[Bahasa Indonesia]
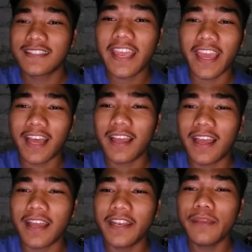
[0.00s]
Saya
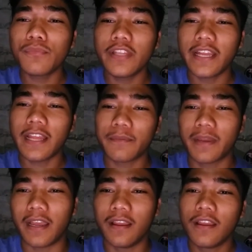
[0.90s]
Adi Mulia
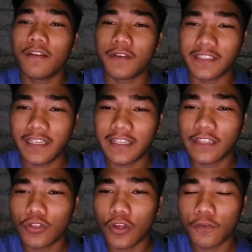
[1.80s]
Dharma
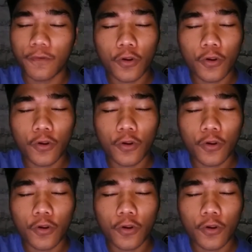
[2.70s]
Fasilitator